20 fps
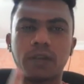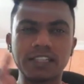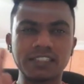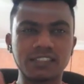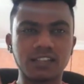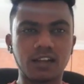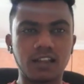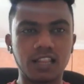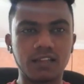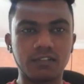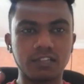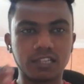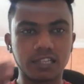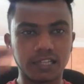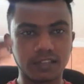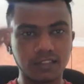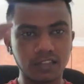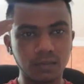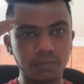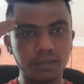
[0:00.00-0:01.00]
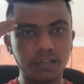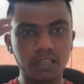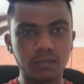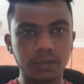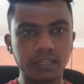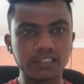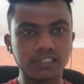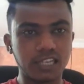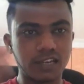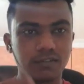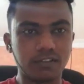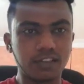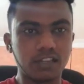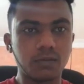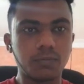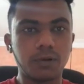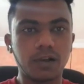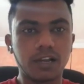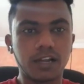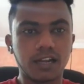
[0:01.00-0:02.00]
மைண்ட் செட்டில் தான் வந்தேன் எத்தனை பேர் இந்த மைண்ட் செட்டில்
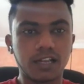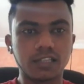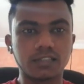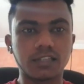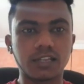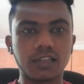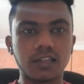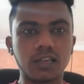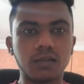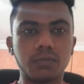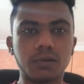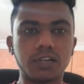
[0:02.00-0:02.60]
வந்திருப்பாங்கன்னு எனக்கு தெரியாது